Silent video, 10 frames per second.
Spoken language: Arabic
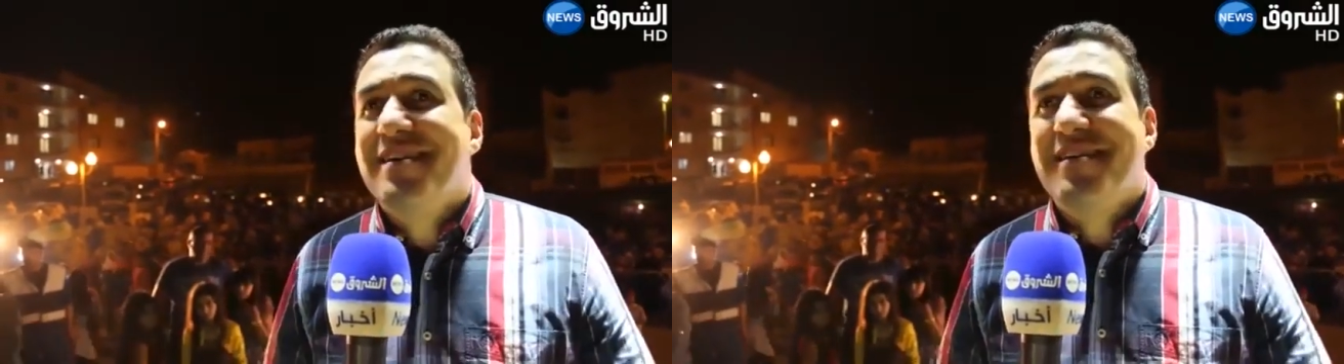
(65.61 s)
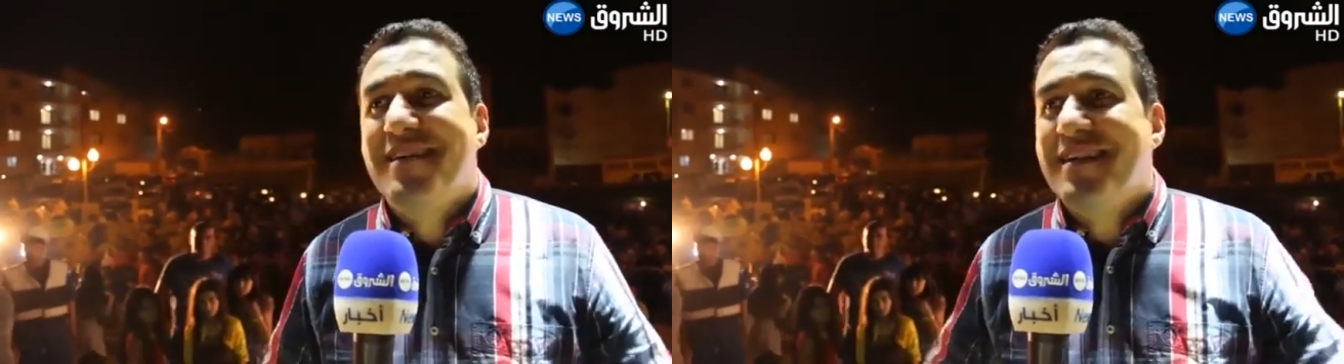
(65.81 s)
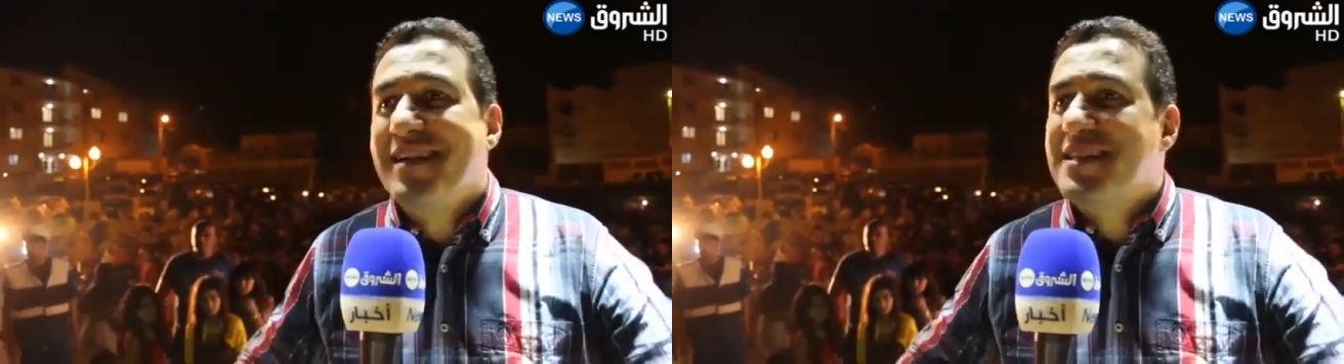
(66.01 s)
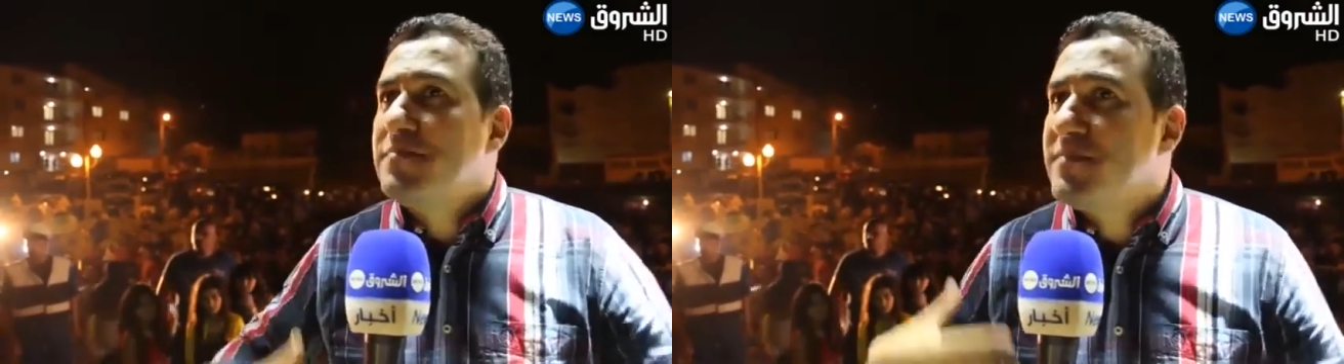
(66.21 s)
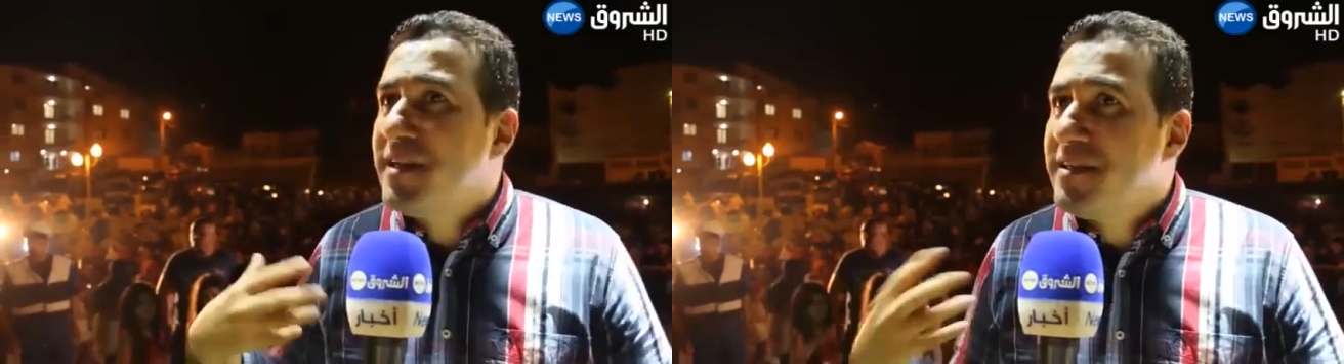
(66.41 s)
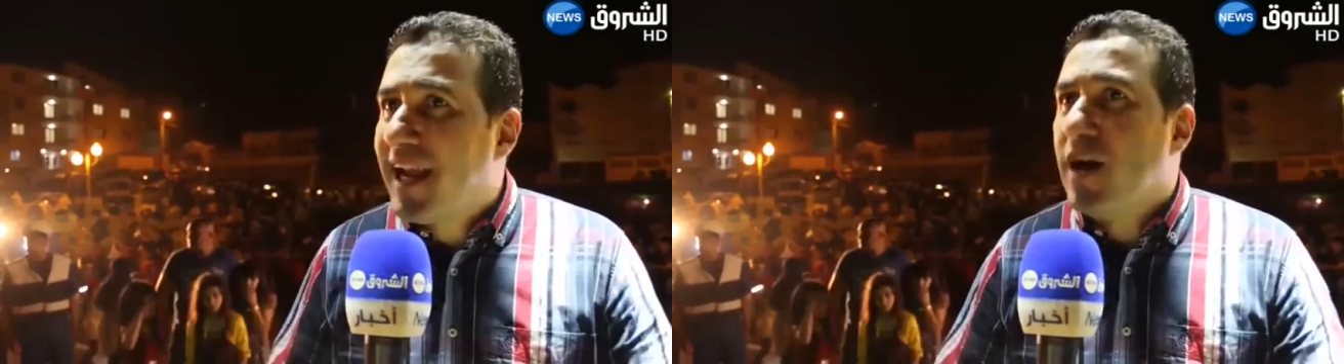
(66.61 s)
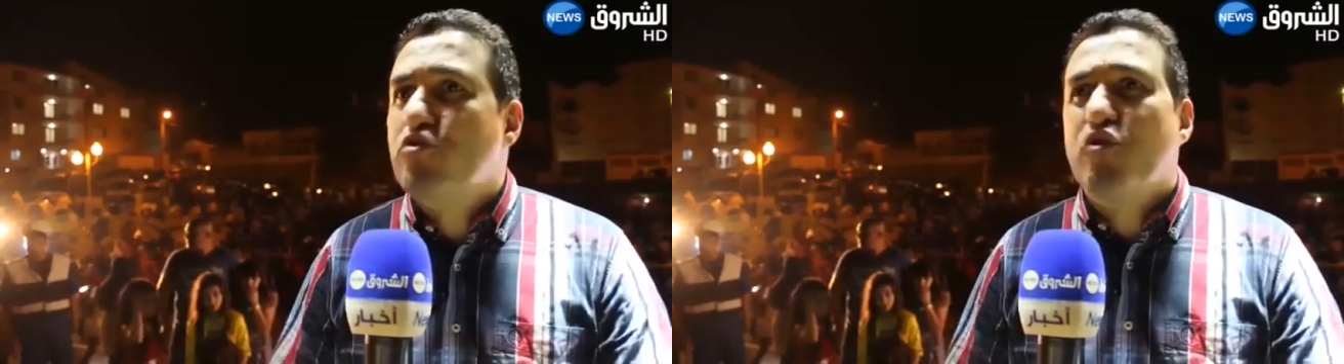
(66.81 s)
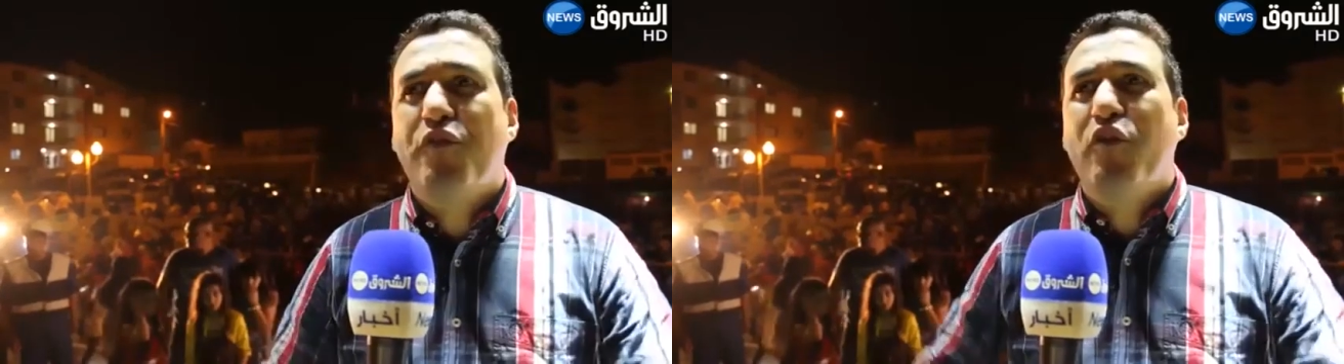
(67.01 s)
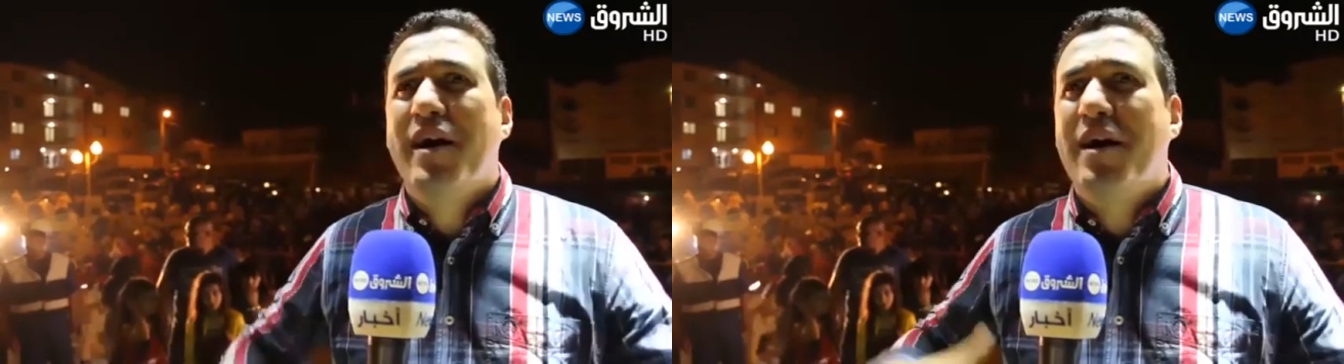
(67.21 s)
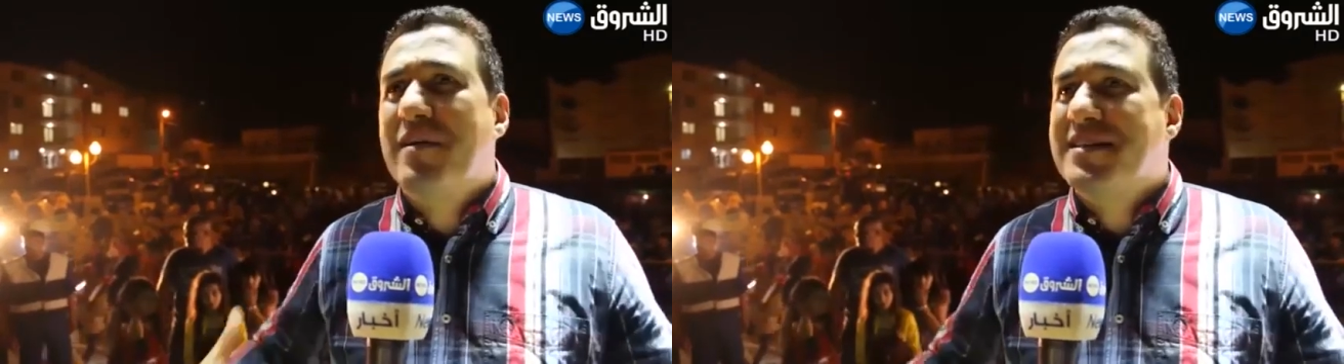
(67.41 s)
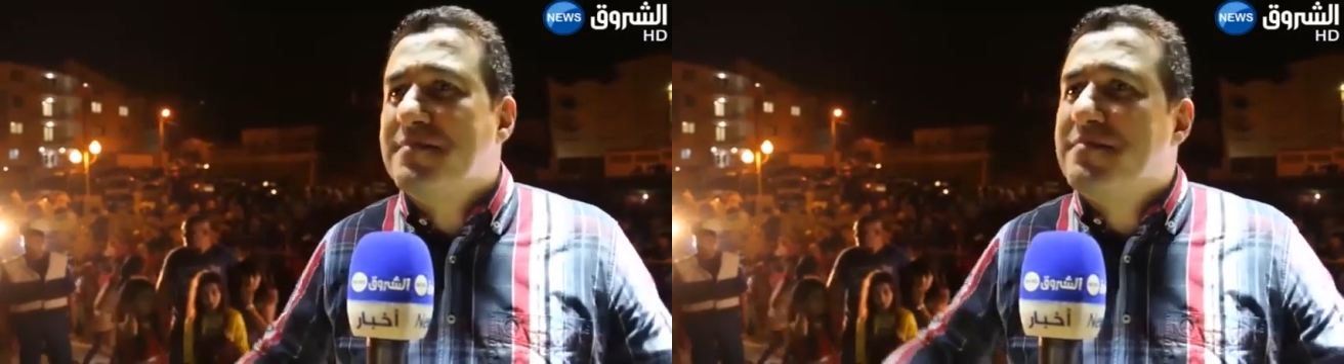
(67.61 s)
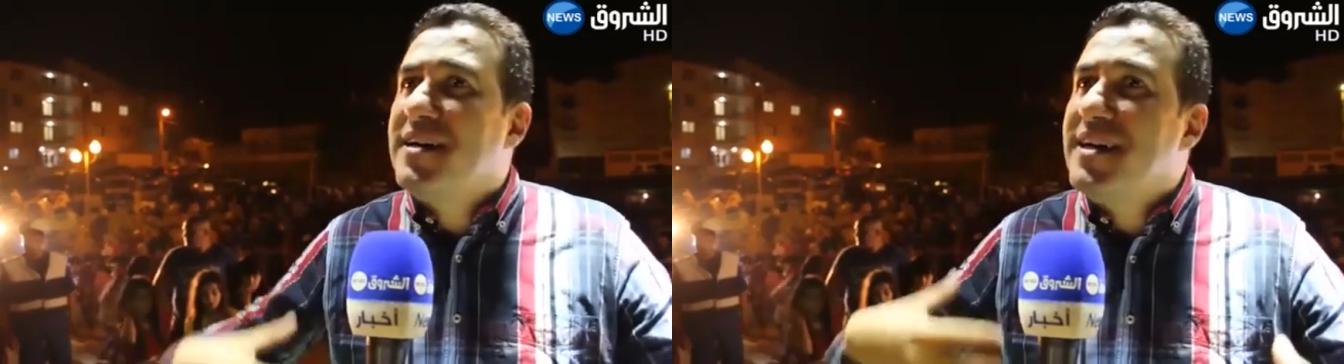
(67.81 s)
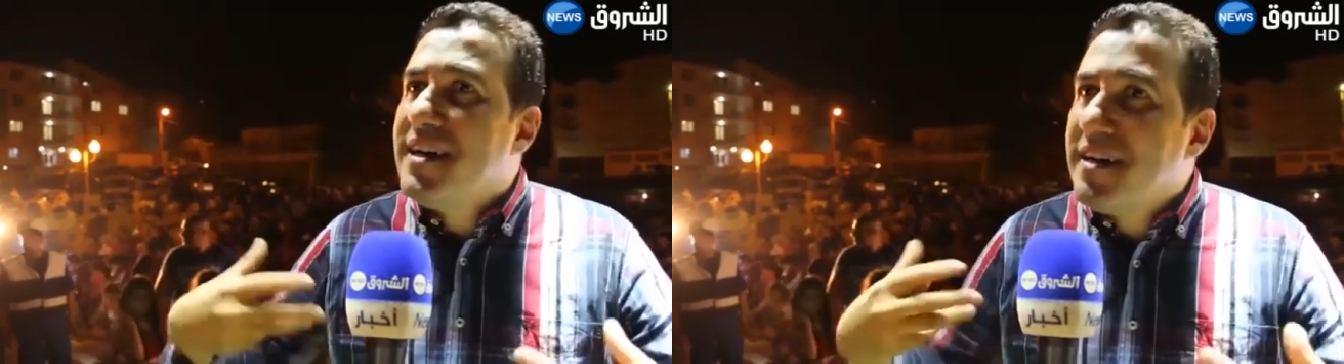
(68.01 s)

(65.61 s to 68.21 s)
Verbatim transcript: آه، لازم نرعوا الطفوله ولازم